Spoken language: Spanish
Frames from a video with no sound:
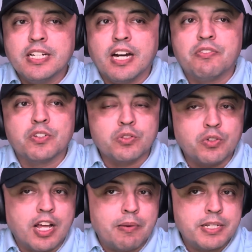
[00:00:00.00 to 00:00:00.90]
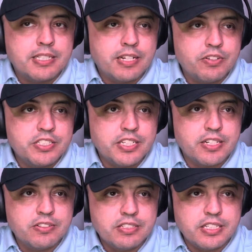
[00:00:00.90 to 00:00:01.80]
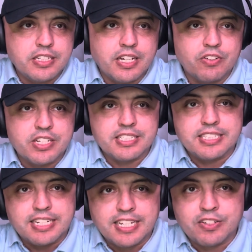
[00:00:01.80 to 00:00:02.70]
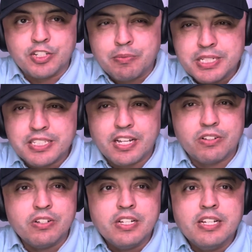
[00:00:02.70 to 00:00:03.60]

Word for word: Afortunadamente lo hicieron y aunque se tardaron demasiado